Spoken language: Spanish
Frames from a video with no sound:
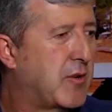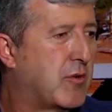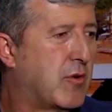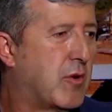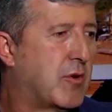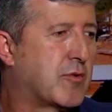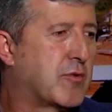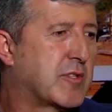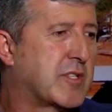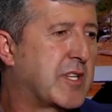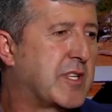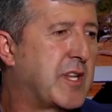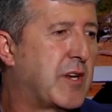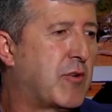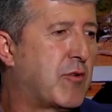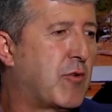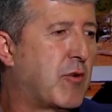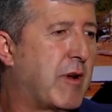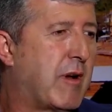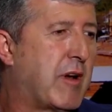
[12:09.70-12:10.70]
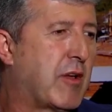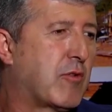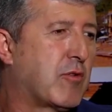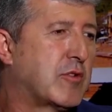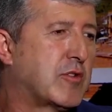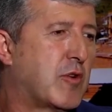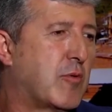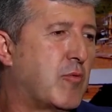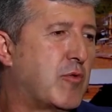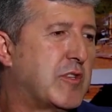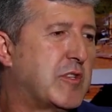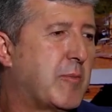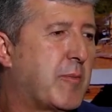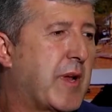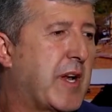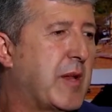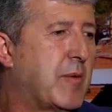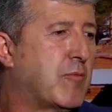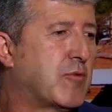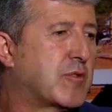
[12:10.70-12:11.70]
Nosotros desde el Honorable Consejo
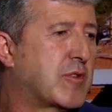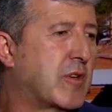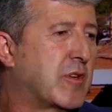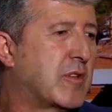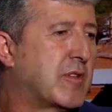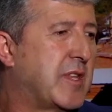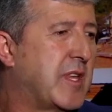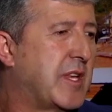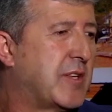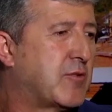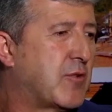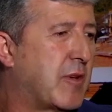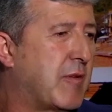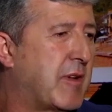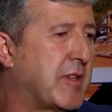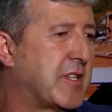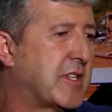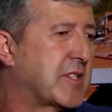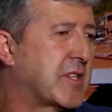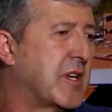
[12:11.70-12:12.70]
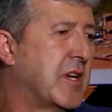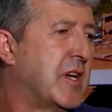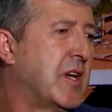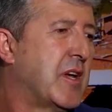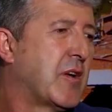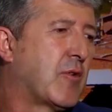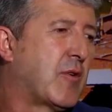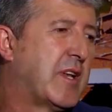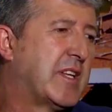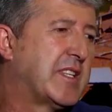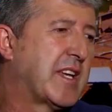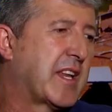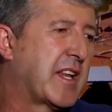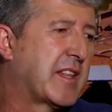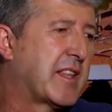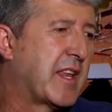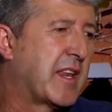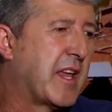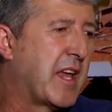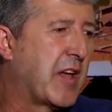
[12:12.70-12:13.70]
Municipal hemos hecho debates con la
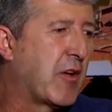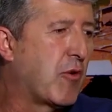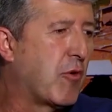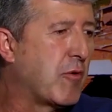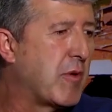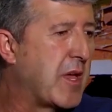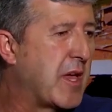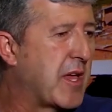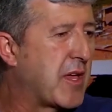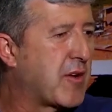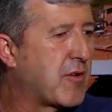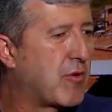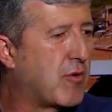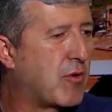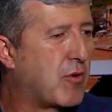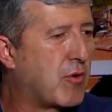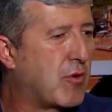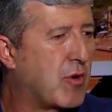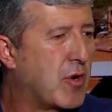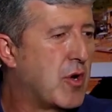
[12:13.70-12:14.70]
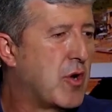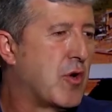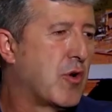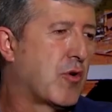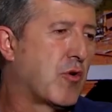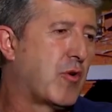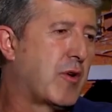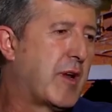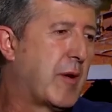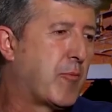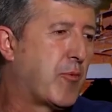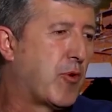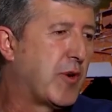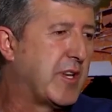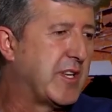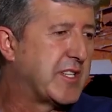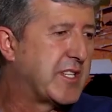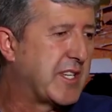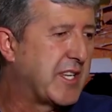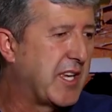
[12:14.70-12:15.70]
Secretaría de Gobierno, con la
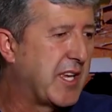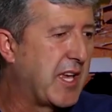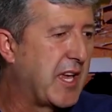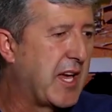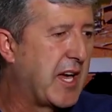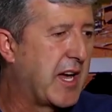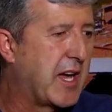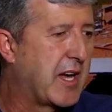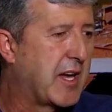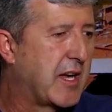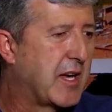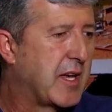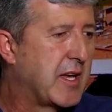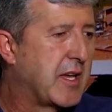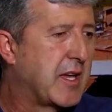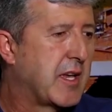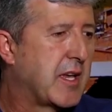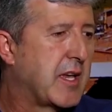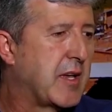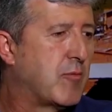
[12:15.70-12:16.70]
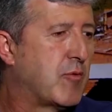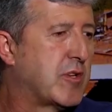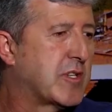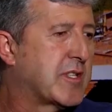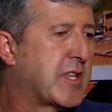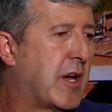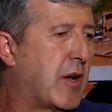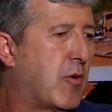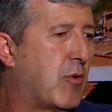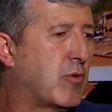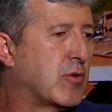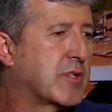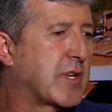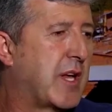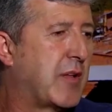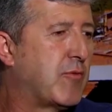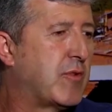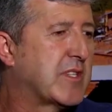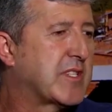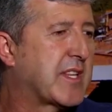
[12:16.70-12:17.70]
policía, hemos estado
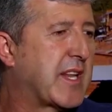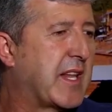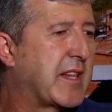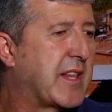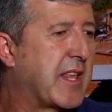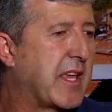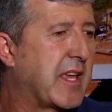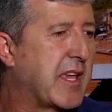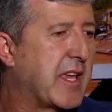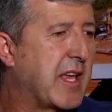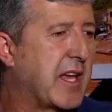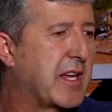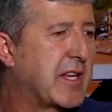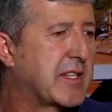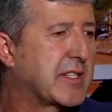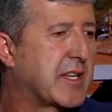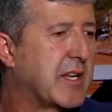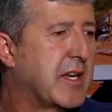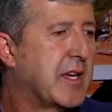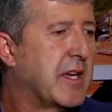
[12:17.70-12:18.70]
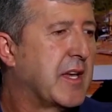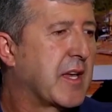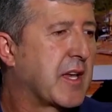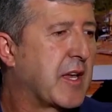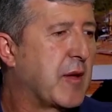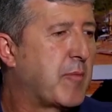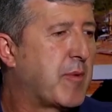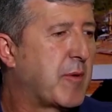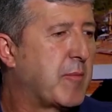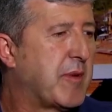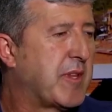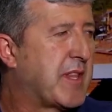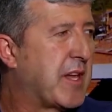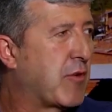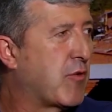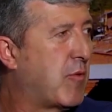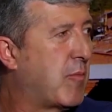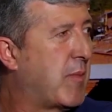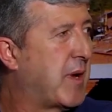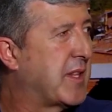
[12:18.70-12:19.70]
buscando estrategias que
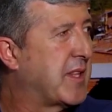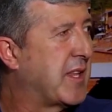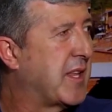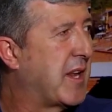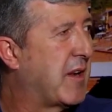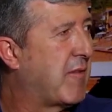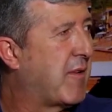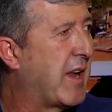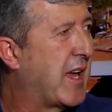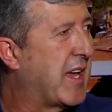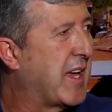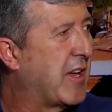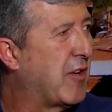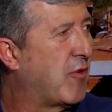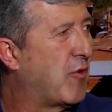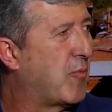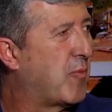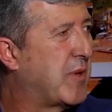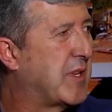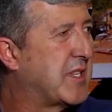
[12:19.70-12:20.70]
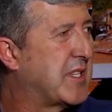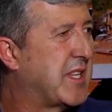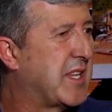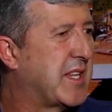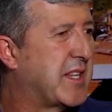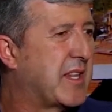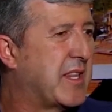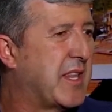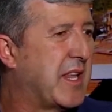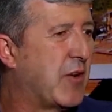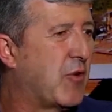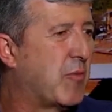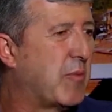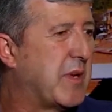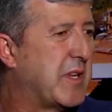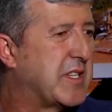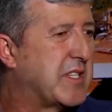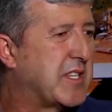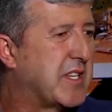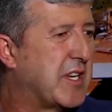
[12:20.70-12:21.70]
permitan combatir el flagelo pues, del
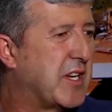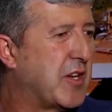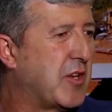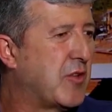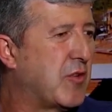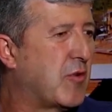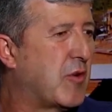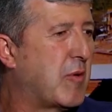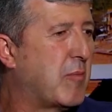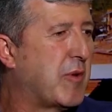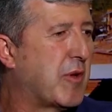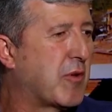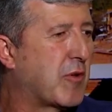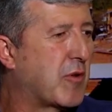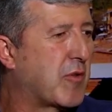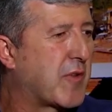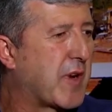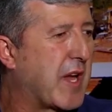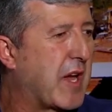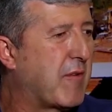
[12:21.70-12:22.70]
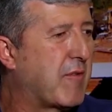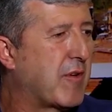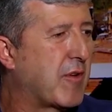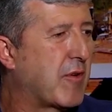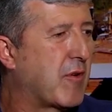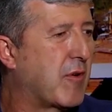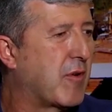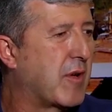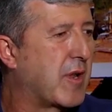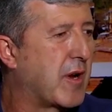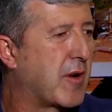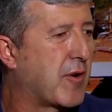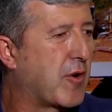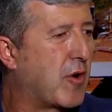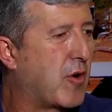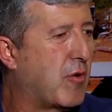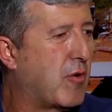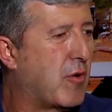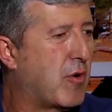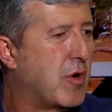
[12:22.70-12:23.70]
homicidio, el microtráfico, del
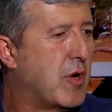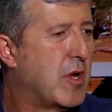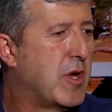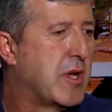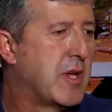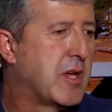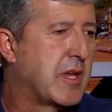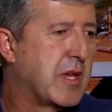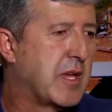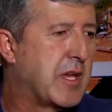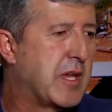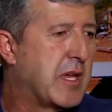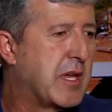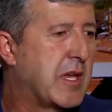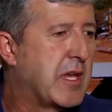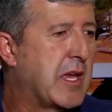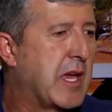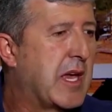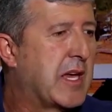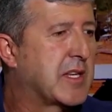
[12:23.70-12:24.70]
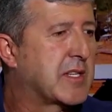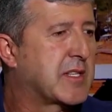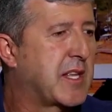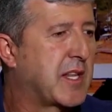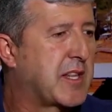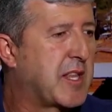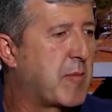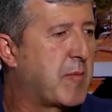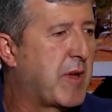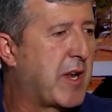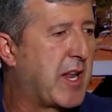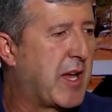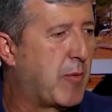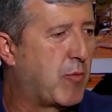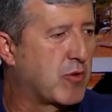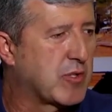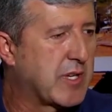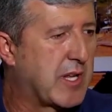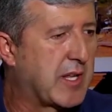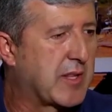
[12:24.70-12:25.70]
robo y a este tema la
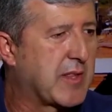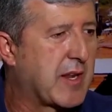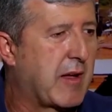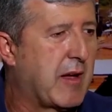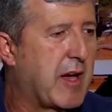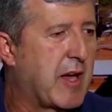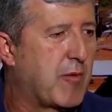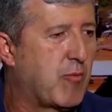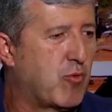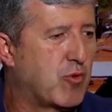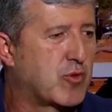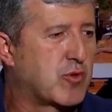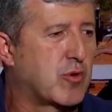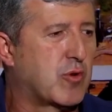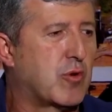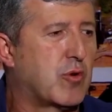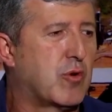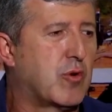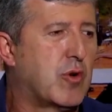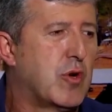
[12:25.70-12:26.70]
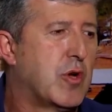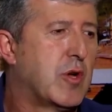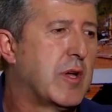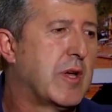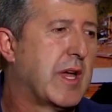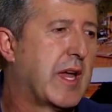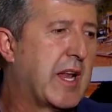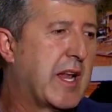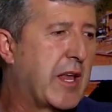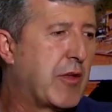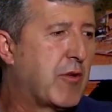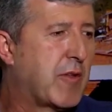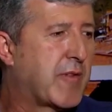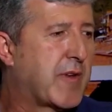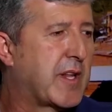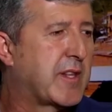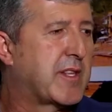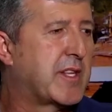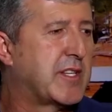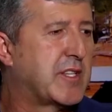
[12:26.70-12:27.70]
vamos a trabajar mucho el año
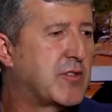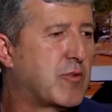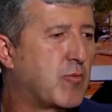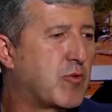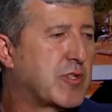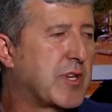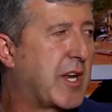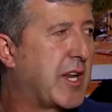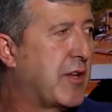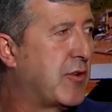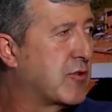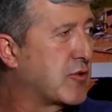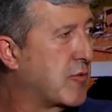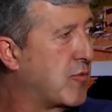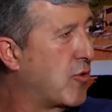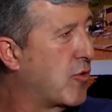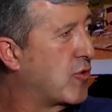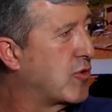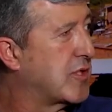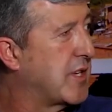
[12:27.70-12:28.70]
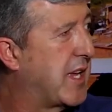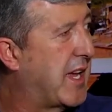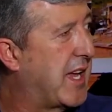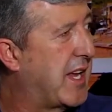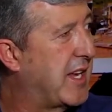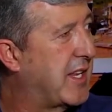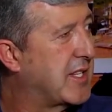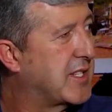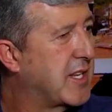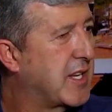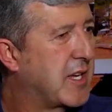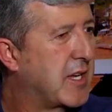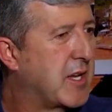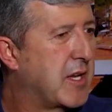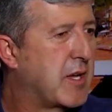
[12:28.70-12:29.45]
entrante si somos elegidos como concejales.